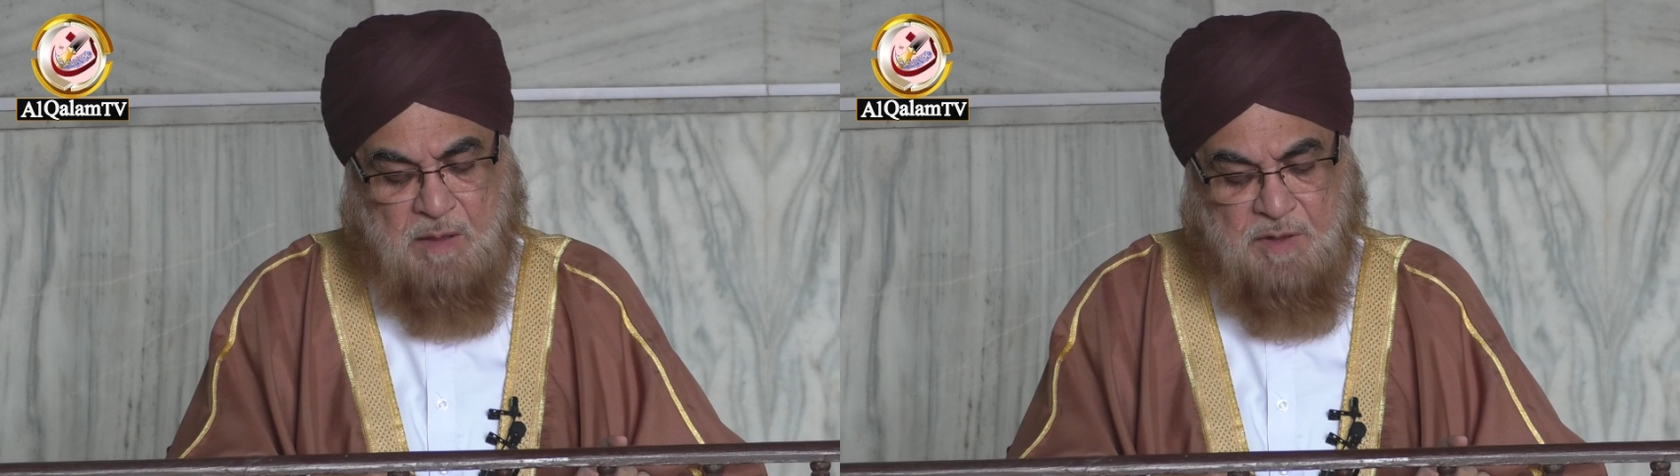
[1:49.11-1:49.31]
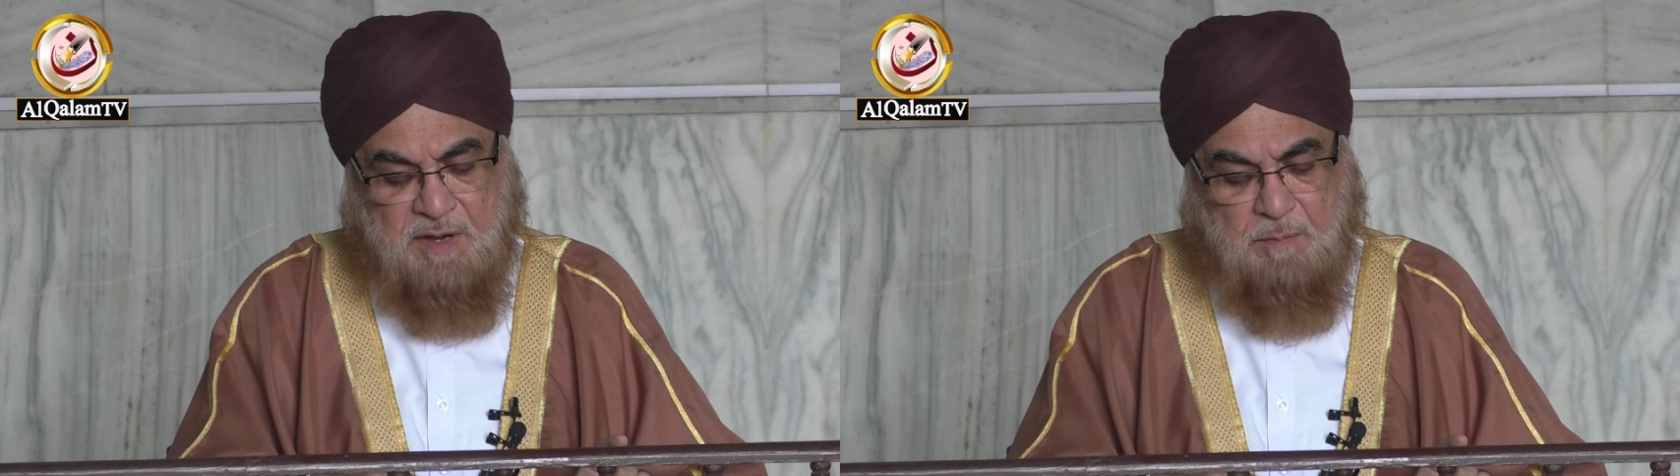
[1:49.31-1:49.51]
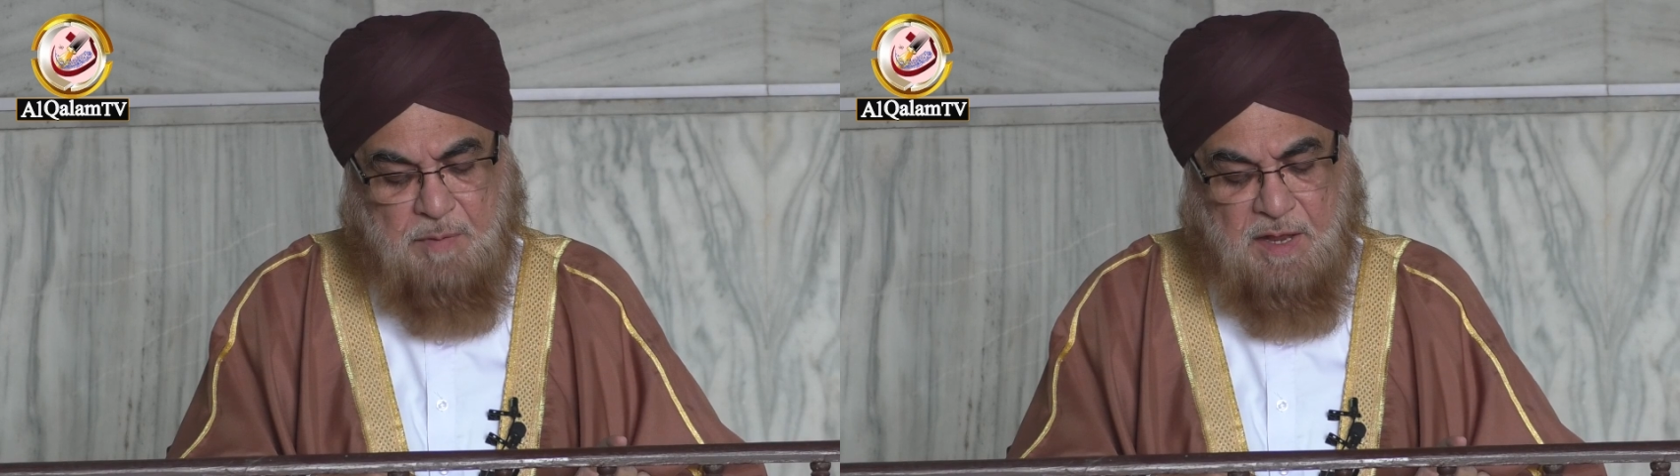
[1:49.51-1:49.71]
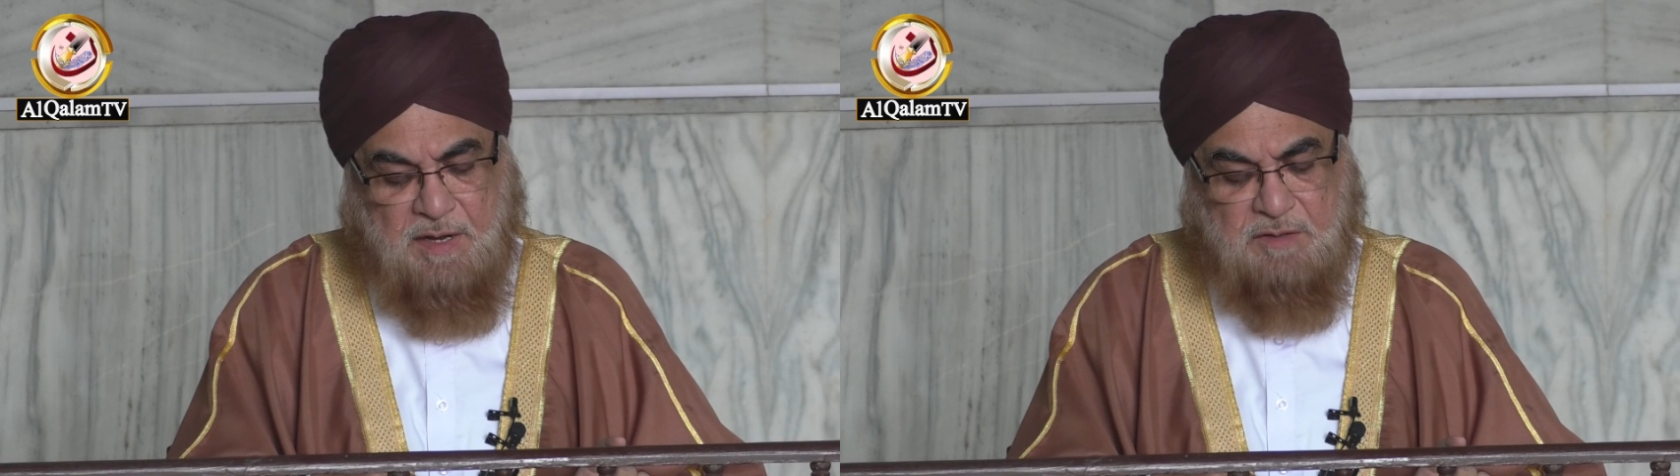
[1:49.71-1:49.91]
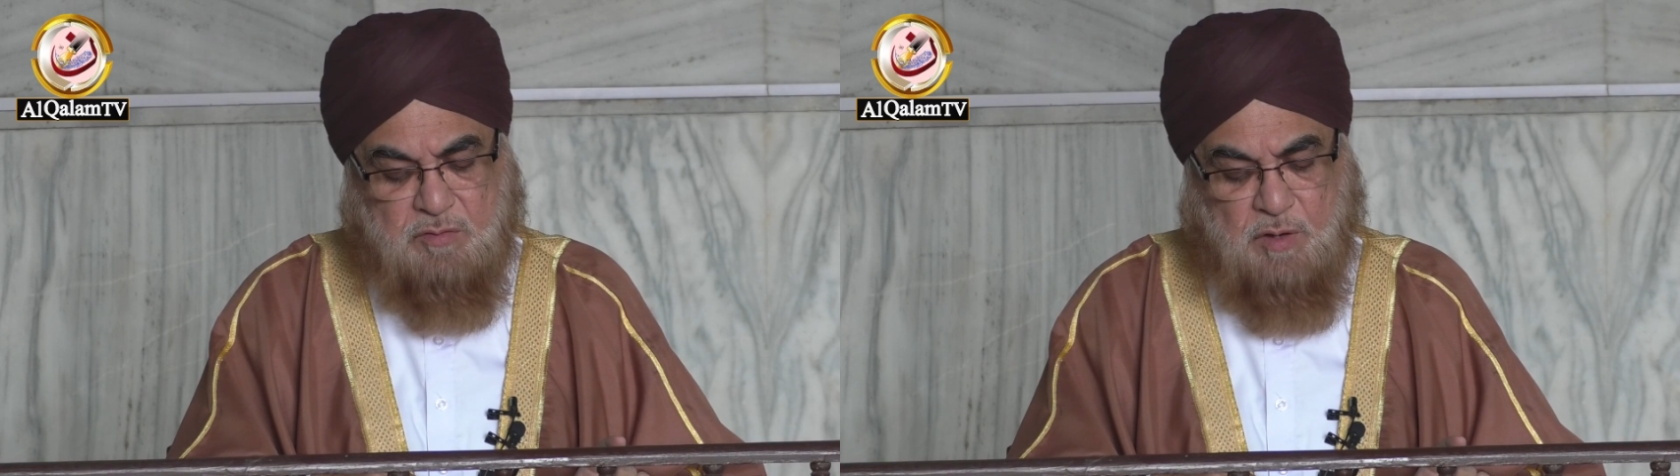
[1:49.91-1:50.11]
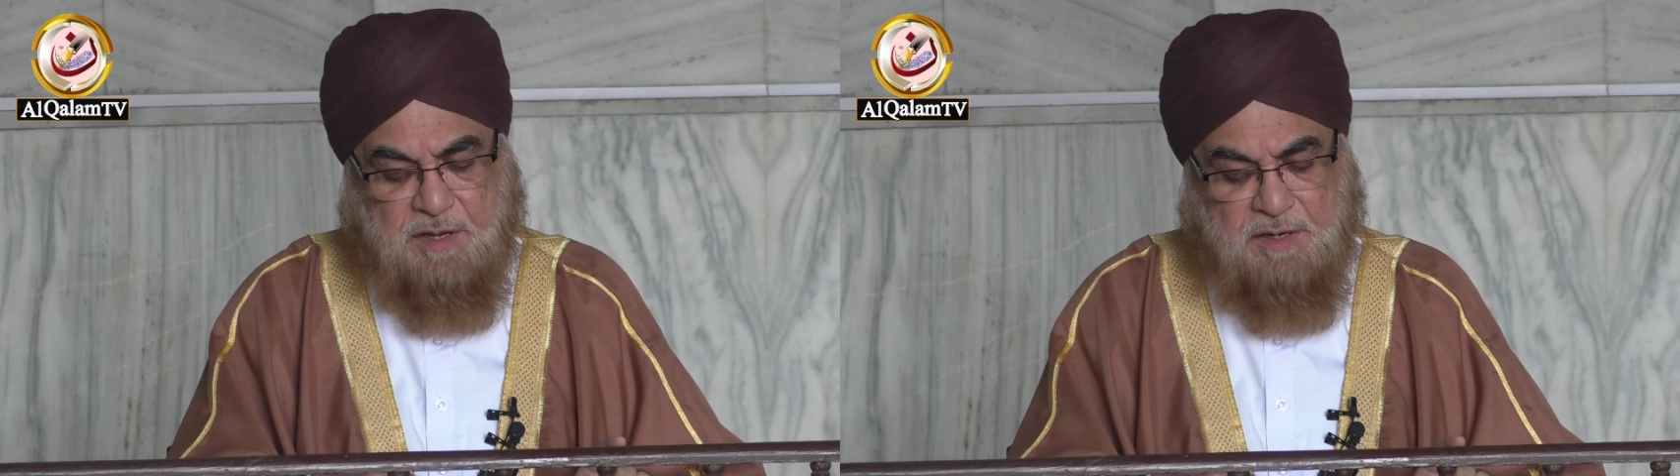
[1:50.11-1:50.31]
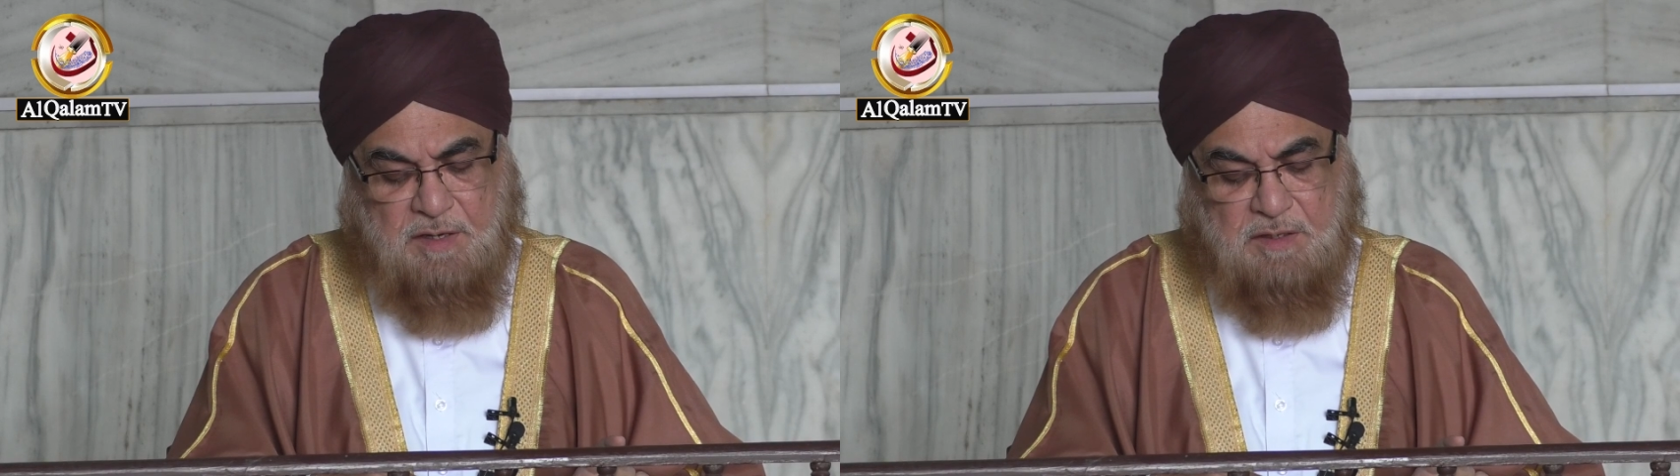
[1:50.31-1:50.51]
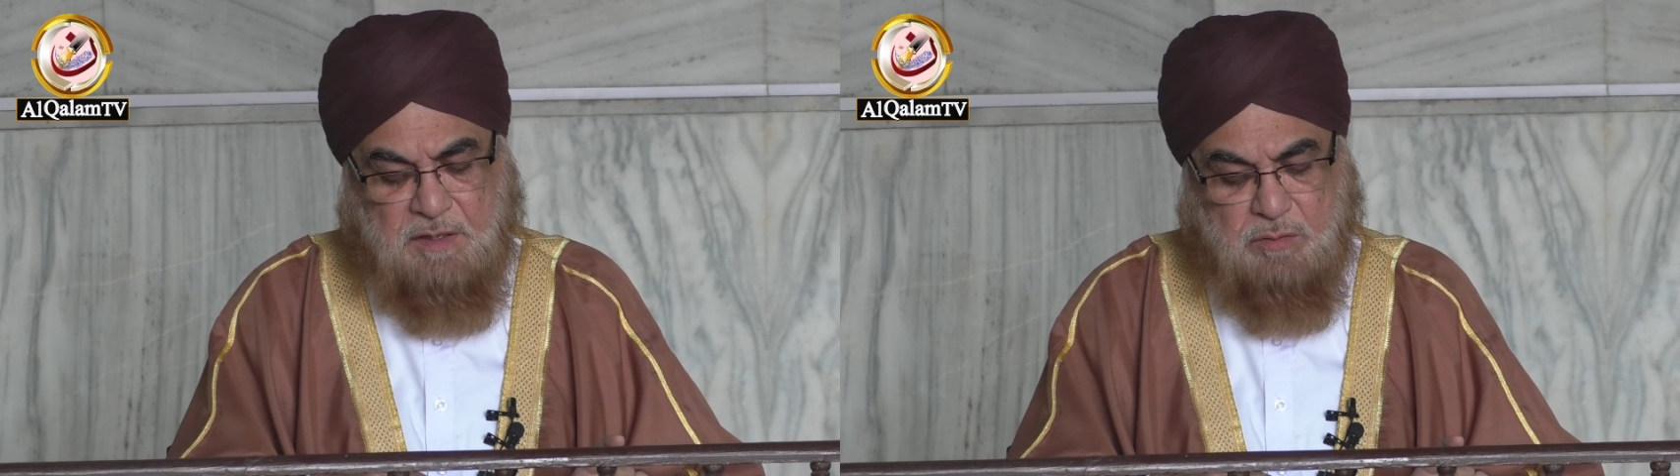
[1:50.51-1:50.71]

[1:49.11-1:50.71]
हमारा भारत जो है ना